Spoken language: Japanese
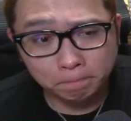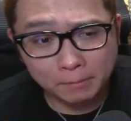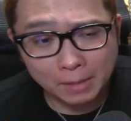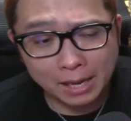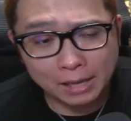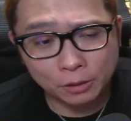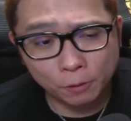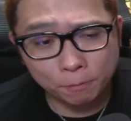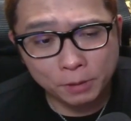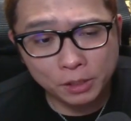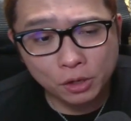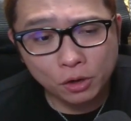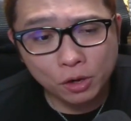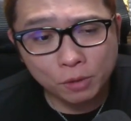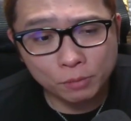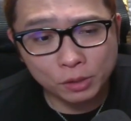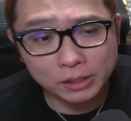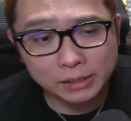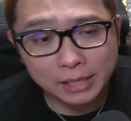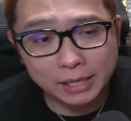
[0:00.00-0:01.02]
あの、
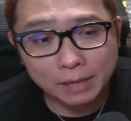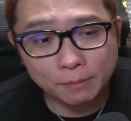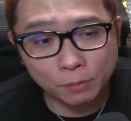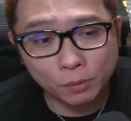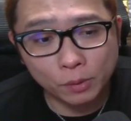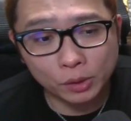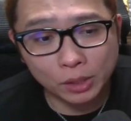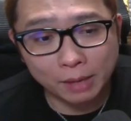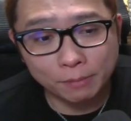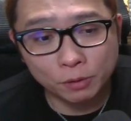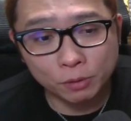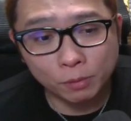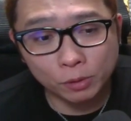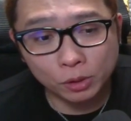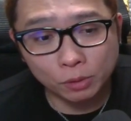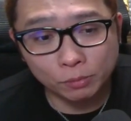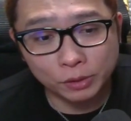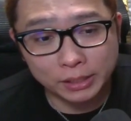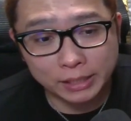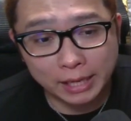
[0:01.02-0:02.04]
ビットコインもイーサリアムも
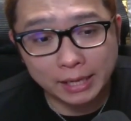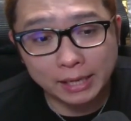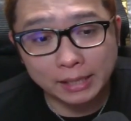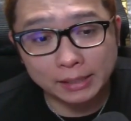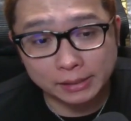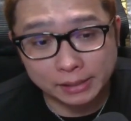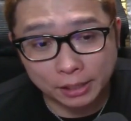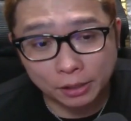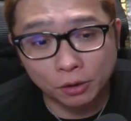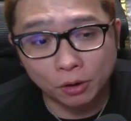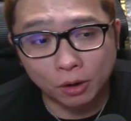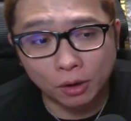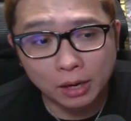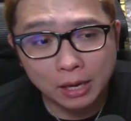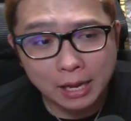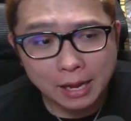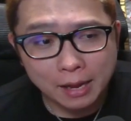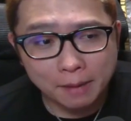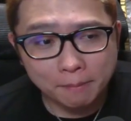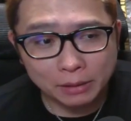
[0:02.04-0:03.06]
ダブルボトム起点なんですけど、
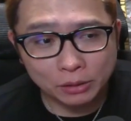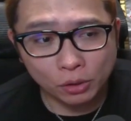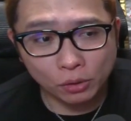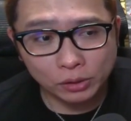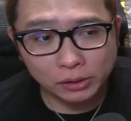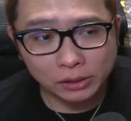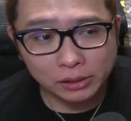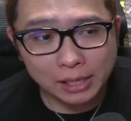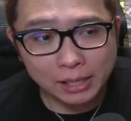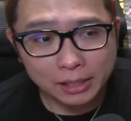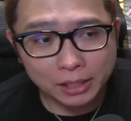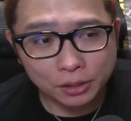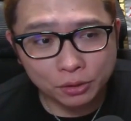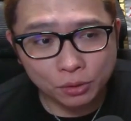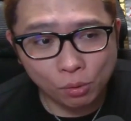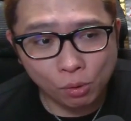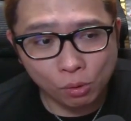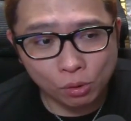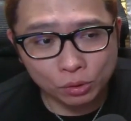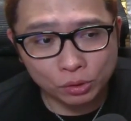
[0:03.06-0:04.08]
まあ、どっちかっていう
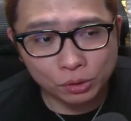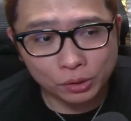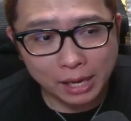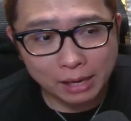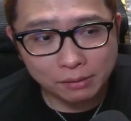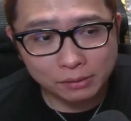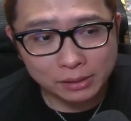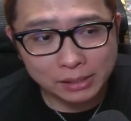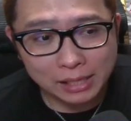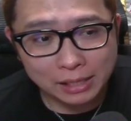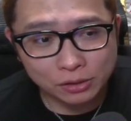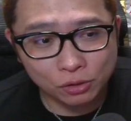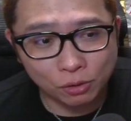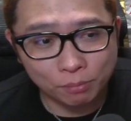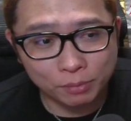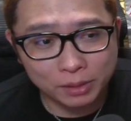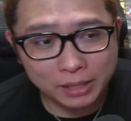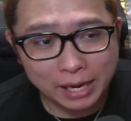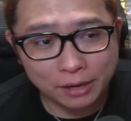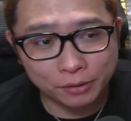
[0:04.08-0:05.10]
と、ここの逆三像
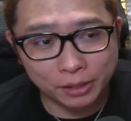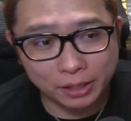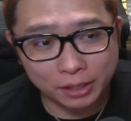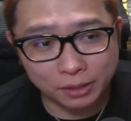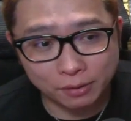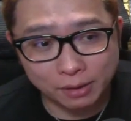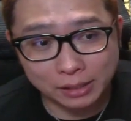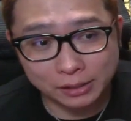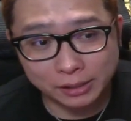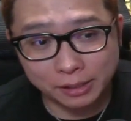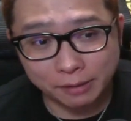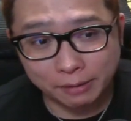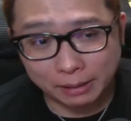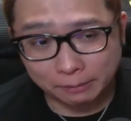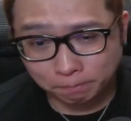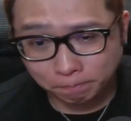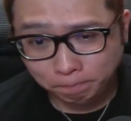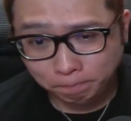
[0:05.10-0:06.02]
見たよねっていう感じでは、